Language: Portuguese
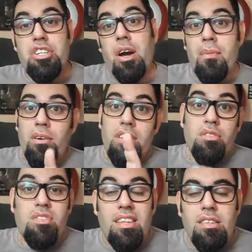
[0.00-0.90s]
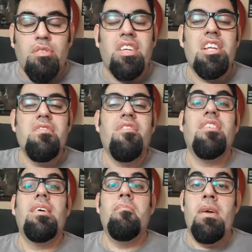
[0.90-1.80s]
Eu acho que é uma coisa que o Sessão 7 vai
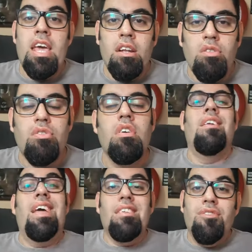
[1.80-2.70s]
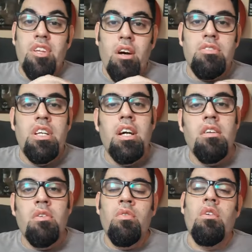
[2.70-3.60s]
fazer menos nesse final final de
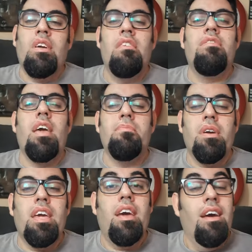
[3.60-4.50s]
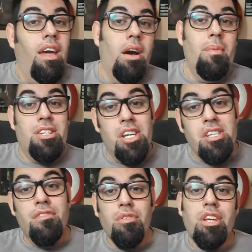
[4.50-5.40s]
ano e no ano que vem, porque realmente a
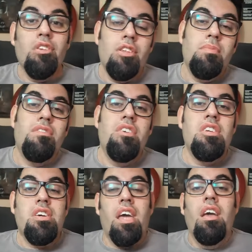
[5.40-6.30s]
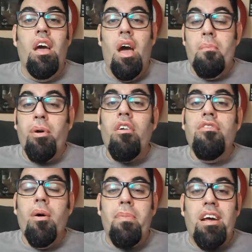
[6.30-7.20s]
gente viu que 2020 aí
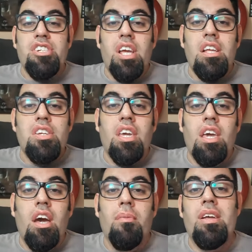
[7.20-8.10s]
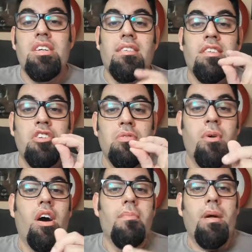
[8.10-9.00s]
provou pra gente que realmente assim de
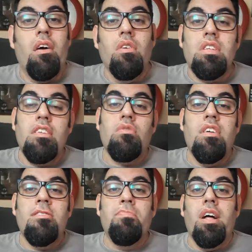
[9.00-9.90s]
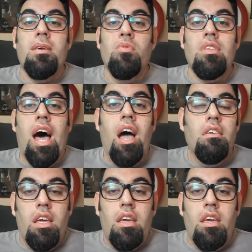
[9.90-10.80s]
uma hora para outra as coisas podem
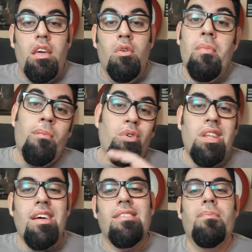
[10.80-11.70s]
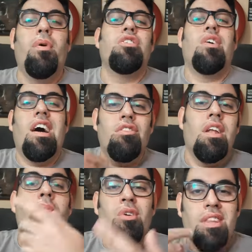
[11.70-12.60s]
mudar e uma mudança pode
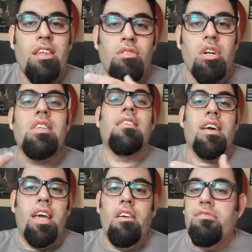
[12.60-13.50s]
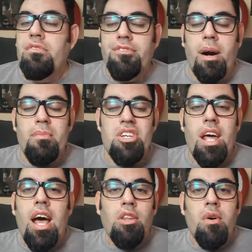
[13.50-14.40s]
ocasionar muitas outras naquele
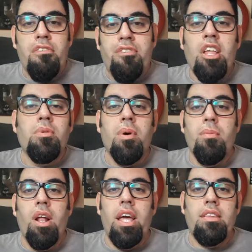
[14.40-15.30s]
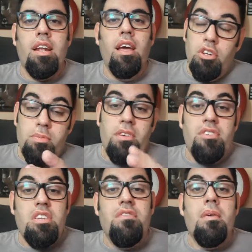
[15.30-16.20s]
famigerado efeito borboleta, né?
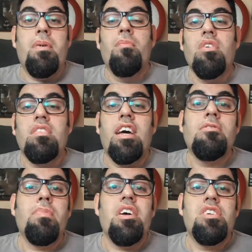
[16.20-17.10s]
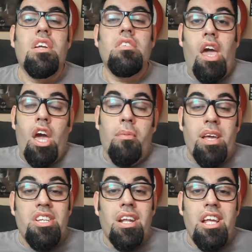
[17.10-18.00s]
2020 veio para mostrar isso pra gente.
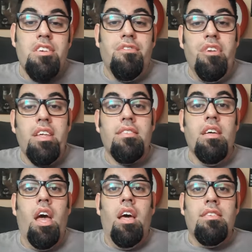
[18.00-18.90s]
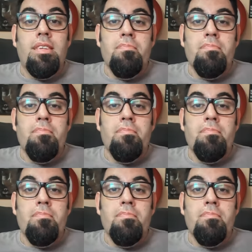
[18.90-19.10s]
Realmente a Netflix se